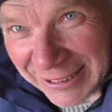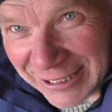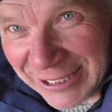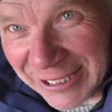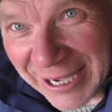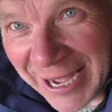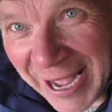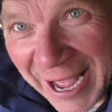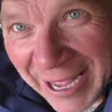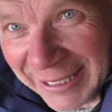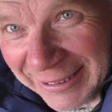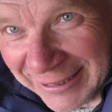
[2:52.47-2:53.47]

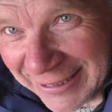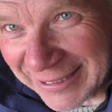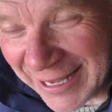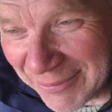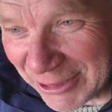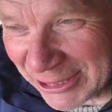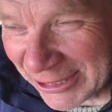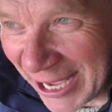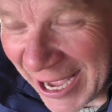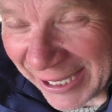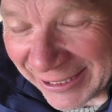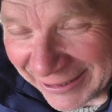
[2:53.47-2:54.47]
Я самый
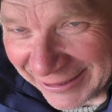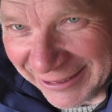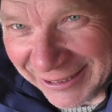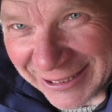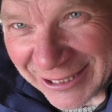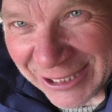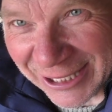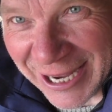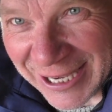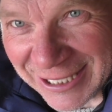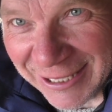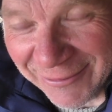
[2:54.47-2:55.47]
старый
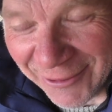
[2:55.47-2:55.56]
страшный